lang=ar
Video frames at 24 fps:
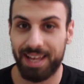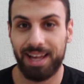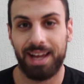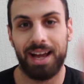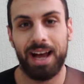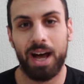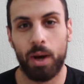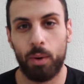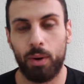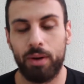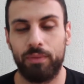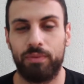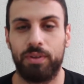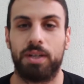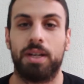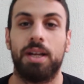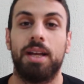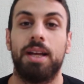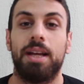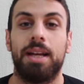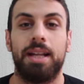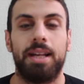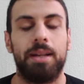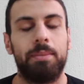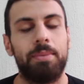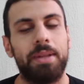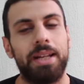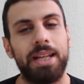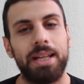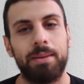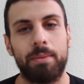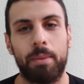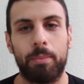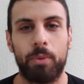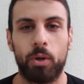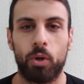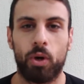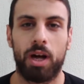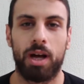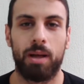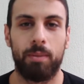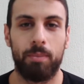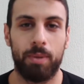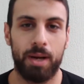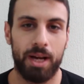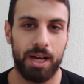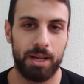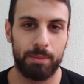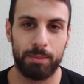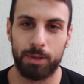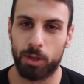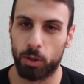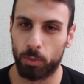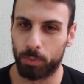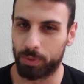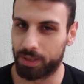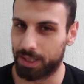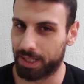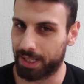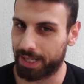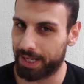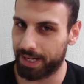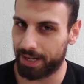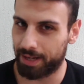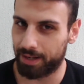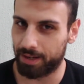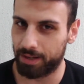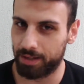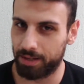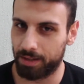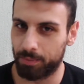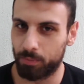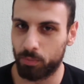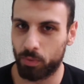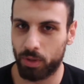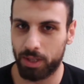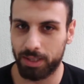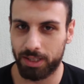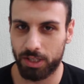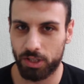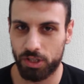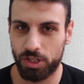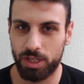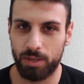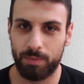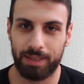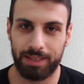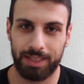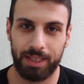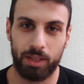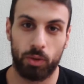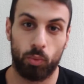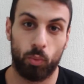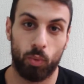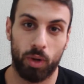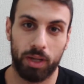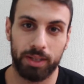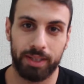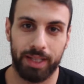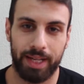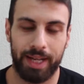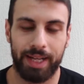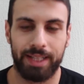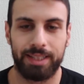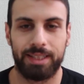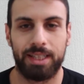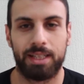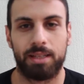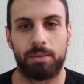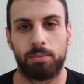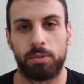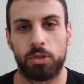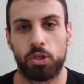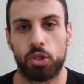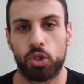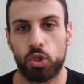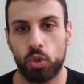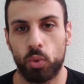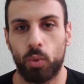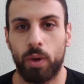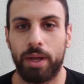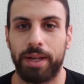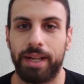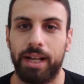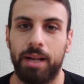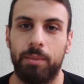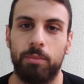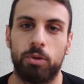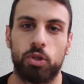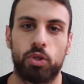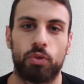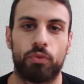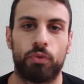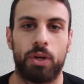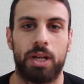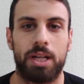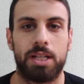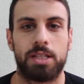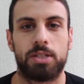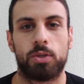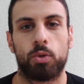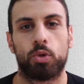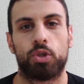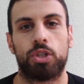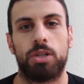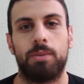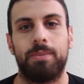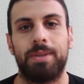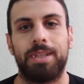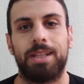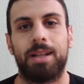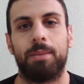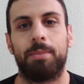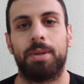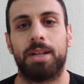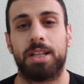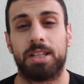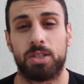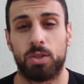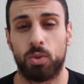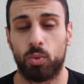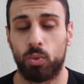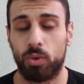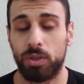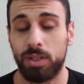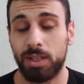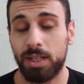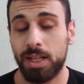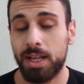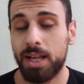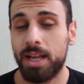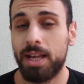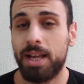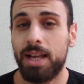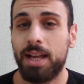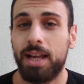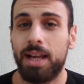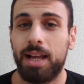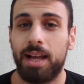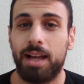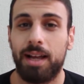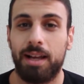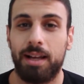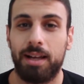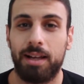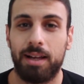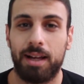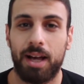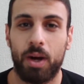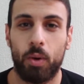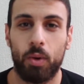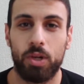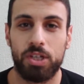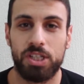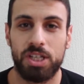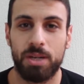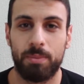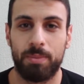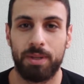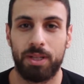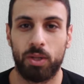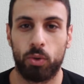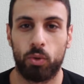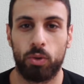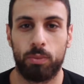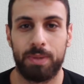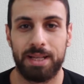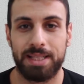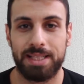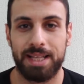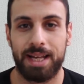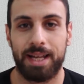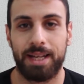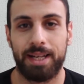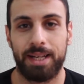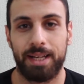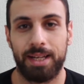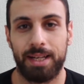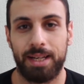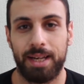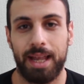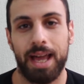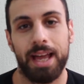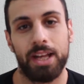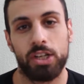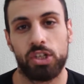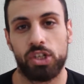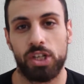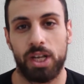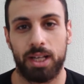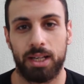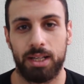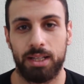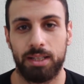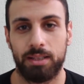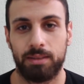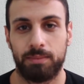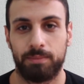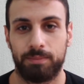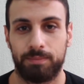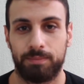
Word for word: هاويفر اللبنانيين ما بيروحوا على البحر مثلهم مثل غير عالم وهذا الشيء بعتقد واضح كثير من الصور اللي بنشوفهم على السوشيال ميديا بينزلوهم آه، اول شيء بدي اقول بس عن هالشغله